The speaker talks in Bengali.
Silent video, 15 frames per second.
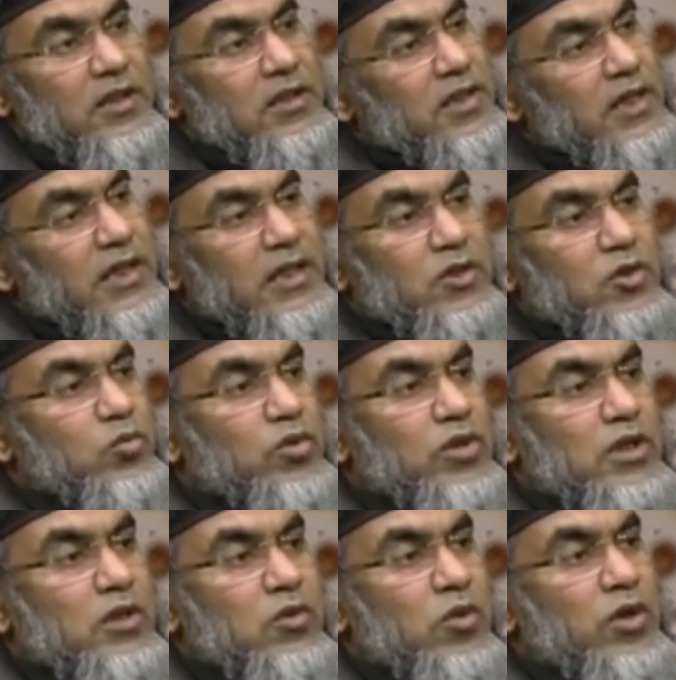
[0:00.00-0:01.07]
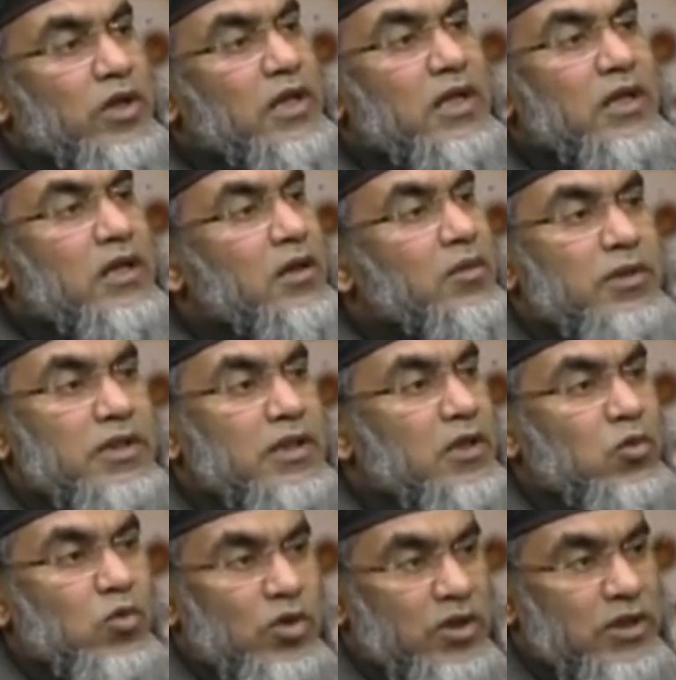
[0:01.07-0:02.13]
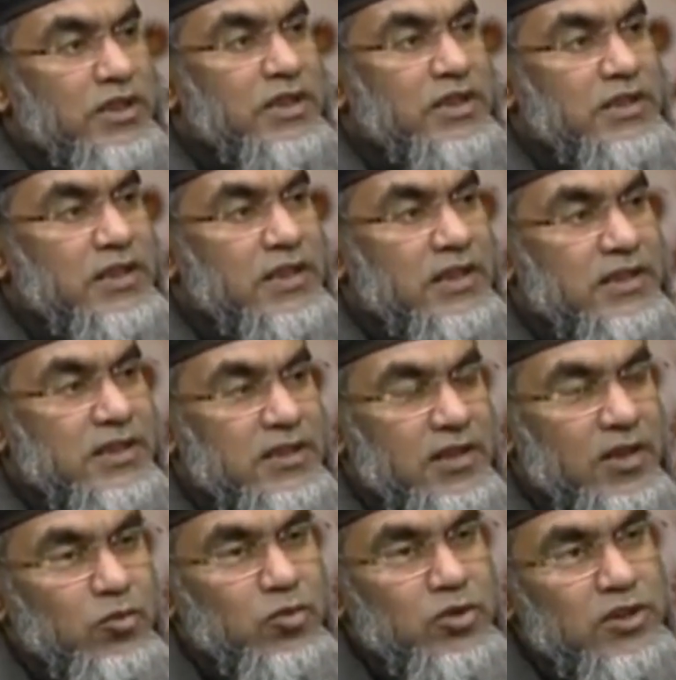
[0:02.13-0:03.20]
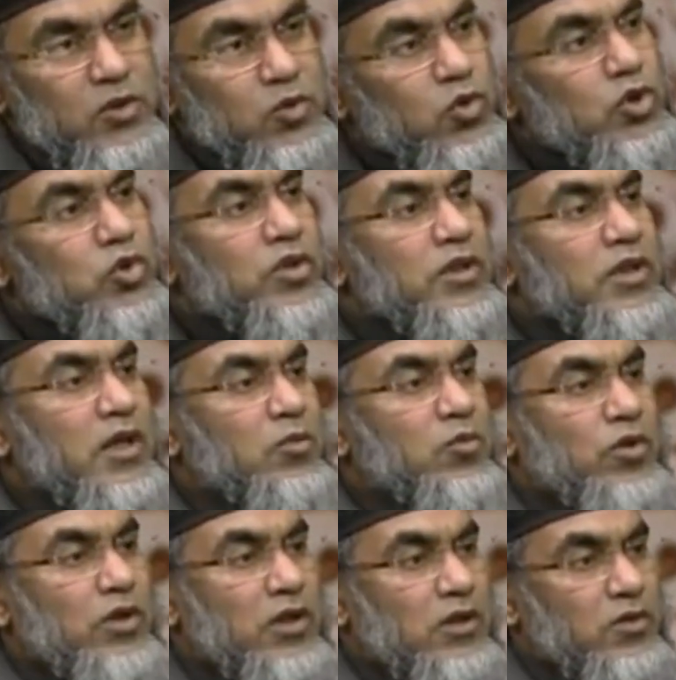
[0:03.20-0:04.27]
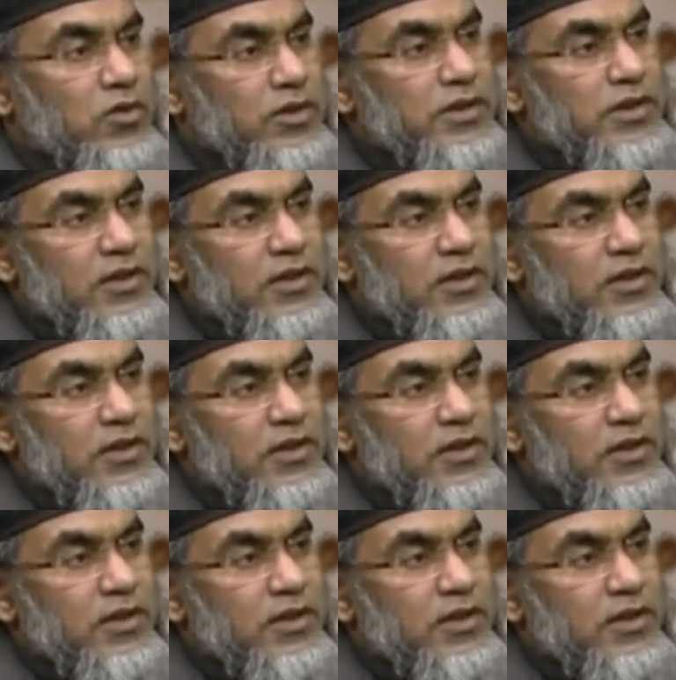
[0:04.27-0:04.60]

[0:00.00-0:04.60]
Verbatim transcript: তারা এই সম্পর্কে অনেক আমাদেরকে ওয়ার্নিং দিয়ে গেছেন তার মধ্যে দুইজনের নাম উল্লেখ করেছেন